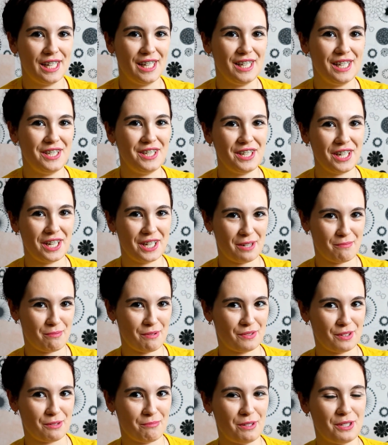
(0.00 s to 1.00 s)
E, dzisiaj na
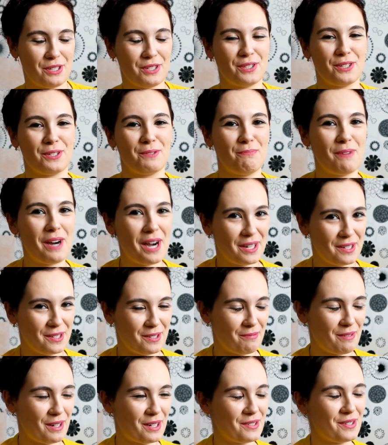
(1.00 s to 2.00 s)
pewno będzie coś
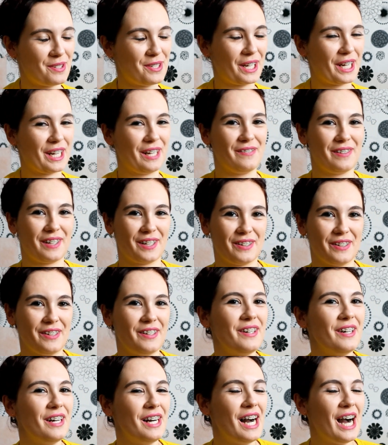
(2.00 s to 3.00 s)
bardzo, bardzo
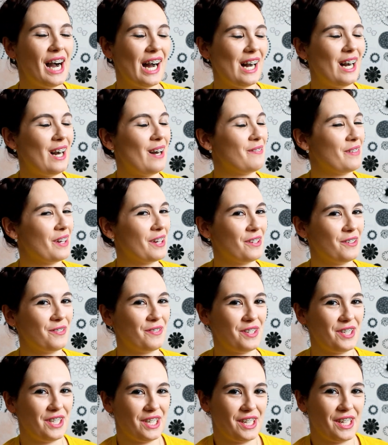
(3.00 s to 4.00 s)
ciekawego, a
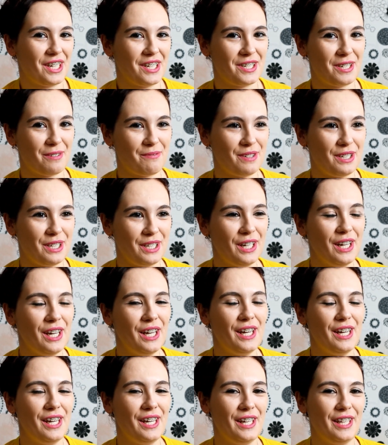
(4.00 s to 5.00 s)
mianowicie jedziemy
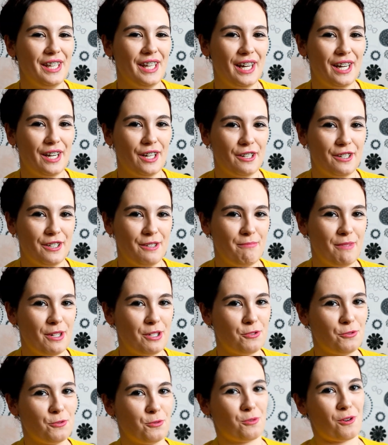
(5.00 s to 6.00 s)
e, na
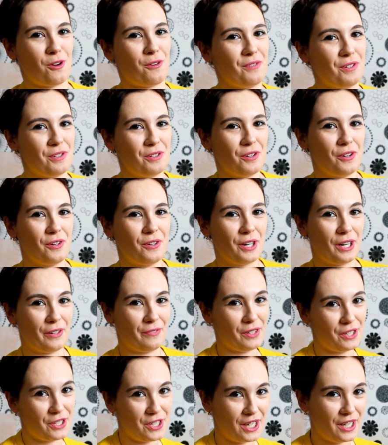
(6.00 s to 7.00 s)
mecz żużlowy do
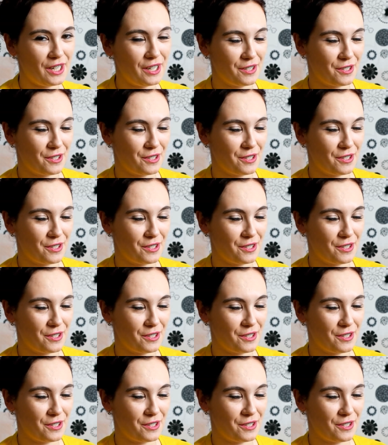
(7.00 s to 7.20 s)
Rabicza.